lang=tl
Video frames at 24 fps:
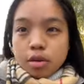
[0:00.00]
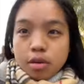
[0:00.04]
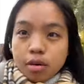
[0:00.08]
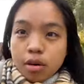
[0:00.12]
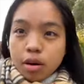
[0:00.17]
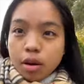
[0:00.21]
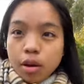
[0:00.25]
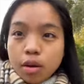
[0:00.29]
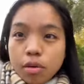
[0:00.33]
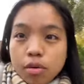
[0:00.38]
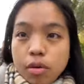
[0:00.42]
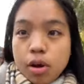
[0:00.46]

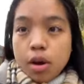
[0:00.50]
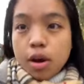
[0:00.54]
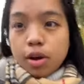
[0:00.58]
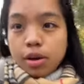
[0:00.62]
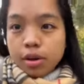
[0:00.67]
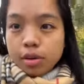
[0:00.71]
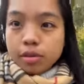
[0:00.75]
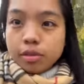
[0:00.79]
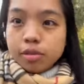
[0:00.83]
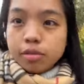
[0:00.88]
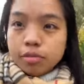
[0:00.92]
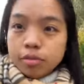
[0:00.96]
Hello,
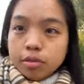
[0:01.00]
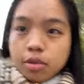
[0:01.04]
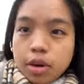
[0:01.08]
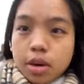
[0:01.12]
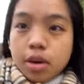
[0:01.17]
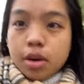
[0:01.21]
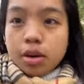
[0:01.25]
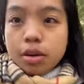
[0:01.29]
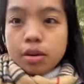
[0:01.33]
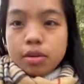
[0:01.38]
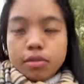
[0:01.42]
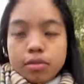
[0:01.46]
guys. So,
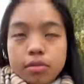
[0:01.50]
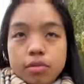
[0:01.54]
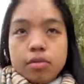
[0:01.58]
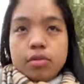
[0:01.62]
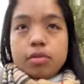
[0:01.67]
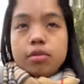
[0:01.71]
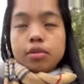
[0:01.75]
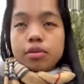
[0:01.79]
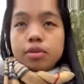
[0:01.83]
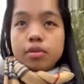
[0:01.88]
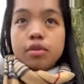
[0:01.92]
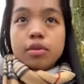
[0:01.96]
yan.
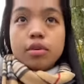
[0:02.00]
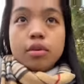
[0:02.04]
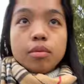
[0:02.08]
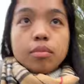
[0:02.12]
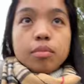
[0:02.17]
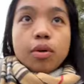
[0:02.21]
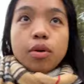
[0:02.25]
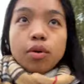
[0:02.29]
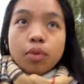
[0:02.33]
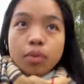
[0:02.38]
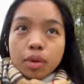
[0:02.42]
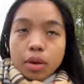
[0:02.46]

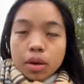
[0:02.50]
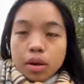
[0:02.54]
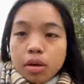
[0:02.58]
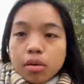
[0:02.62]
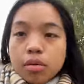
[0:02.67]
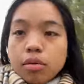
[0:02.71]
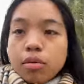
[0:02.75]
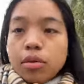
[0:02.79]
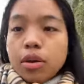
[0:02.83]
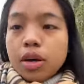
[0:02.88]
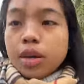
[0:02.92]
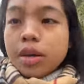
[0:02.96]
Pauwi na
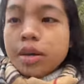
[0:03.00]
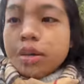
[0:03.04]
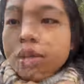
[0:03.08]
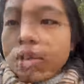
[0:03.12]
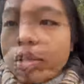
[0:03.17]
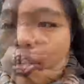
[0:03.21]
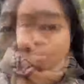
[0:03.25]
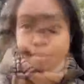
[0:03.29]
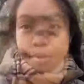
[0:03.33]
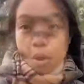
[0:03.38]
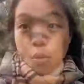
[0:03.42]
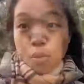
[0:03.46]
ako, guys.
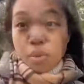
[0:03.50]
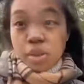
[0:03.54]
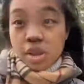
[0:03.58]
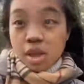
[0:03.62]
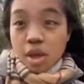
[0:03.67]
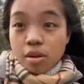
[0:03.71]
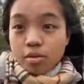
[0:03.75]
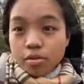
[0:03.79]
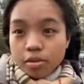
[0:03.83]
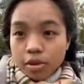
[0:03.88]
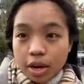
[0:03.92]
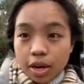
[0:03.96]
Pauwi
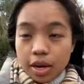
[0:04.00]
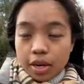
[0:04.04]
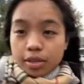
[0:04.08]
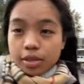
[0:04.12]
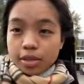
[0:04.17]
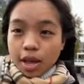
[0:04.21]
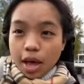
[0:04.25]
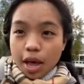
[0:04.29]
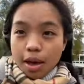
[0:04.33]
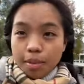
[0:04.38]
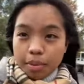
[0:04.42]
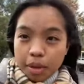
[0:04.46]
na ako, guys,
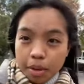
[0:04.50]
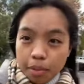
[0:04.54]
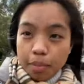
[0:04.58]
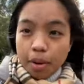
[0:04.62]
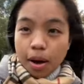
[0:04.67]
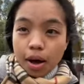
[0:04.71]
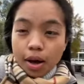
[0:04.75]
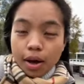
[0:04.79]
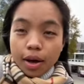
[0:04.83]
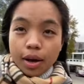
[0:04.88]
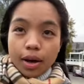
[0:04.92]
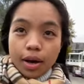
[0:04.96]
sa aming
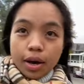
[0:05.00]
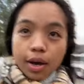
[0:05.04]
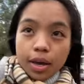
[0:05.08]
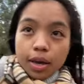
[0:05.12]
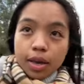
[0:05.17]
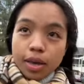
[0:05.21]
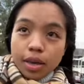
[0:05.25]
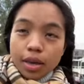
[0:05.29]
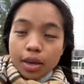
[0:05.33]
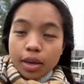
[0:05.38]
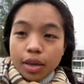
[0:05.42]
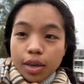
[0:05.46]

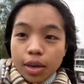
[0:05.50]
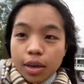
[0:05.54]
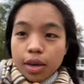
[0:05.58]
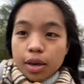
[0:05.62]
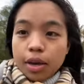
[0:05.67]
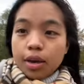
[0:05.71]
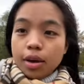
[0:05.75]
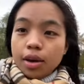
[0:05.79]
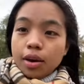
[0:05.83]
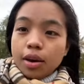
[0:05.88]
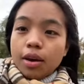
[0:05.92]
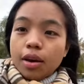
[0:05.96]
bahay.
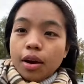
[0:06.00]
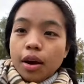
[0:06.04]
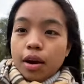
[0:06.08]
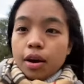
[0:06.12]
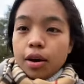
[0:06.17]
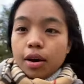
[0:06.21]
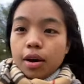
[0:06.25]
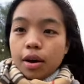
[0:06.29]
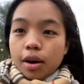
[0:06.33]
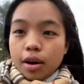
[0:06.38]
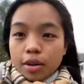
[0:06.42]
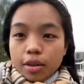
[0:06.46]

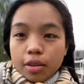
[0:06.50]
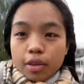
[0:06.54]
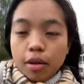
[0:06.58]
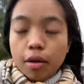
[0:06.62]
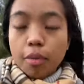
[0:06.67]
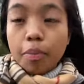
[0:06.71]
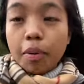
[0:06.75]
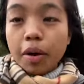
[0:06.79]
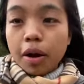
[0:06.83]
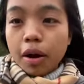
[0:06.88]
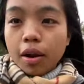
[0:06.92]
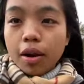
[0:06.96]
At
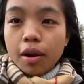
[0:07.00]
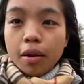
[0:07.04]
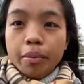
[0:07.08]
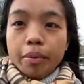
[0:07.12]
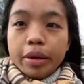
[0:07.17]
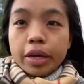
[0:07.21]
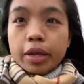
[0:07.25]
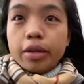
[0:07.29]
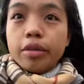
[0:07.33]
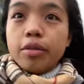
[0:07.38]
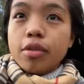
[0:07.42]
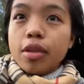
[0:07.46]

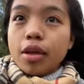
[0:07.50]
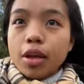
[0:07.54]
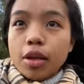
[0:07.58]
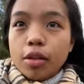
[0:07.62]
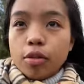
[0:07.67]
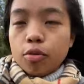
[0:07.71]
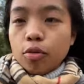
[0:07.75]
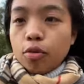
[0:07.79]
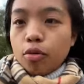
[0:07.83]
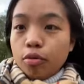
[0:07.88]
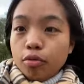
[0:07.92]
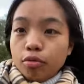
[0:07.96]
napakalamig
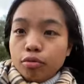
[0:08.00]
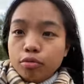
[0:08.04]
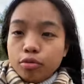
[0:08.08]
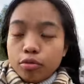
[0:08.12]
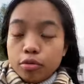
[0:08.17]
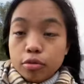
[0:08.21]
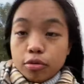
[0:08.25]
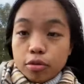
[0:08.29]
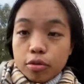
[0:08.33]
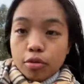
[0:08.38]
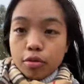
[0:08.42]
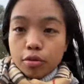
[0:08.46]
dito,
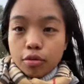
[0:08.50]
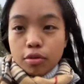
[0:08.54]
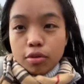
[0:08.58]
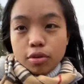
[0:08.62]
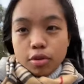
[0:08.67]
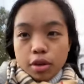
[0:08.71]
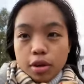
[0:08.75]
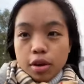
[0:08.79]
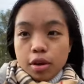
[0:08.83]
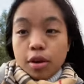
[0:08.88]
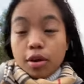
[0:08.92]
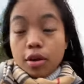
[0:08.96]
Diyos ko.
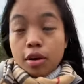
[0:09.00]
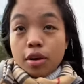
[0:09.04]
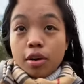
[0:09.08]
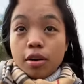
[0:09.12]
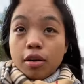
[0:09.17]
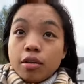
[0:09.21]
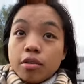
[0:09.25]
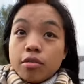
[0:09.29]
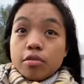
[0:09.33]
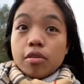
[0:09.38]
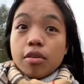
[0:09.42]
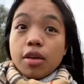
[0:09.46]

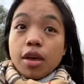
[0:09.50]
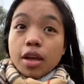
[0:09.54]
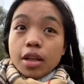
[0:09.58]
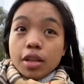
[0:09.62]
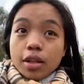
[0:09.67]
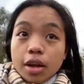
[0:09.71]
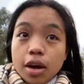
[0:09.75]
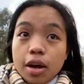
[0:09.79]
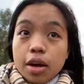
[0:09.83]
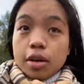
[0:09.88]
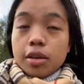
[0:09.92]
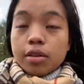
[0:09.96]
So, yan
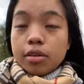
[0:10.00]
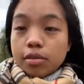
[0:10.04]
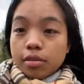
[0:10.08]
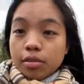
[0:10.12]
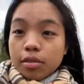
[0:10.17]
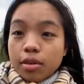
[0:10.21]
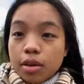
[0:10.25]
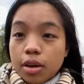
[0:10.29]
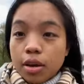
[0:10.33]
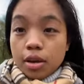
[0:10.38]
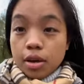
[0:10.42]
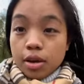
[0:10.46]

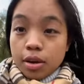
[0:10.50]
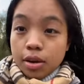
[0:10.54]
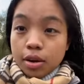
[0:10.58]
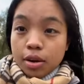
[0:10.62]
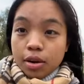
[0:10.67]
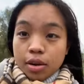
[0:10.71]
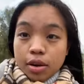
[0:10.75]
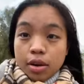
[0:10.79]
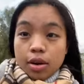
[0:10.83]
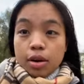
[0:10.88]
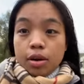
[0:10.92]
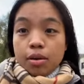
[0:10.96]
guys.
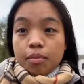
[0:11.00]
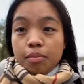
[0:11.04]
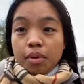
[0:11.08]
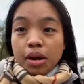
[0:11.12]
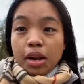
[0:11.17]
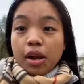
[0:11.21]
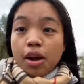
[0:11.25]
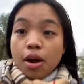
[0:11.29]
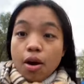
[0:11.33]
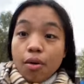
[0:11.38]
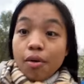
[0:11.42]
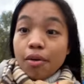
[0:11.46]

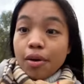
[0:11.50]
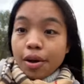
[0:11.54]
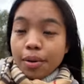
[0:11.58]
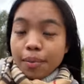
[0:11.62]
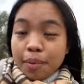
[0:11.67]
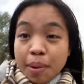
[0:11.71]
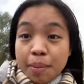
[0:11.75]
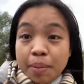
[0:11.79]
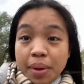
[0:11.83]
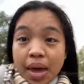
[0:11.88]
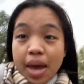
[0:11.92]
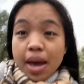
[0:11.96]
Balikan ko kay
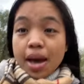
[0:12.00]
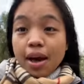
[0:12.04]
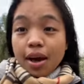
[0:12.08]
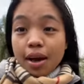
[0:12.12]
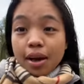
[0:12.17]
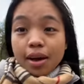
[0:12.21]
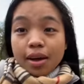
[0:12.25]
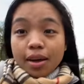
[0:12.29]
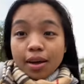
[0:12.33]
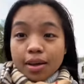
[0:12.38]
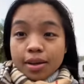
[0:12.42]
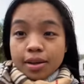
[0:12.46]
mamaya
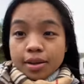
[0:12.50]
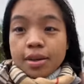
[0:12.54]
ha.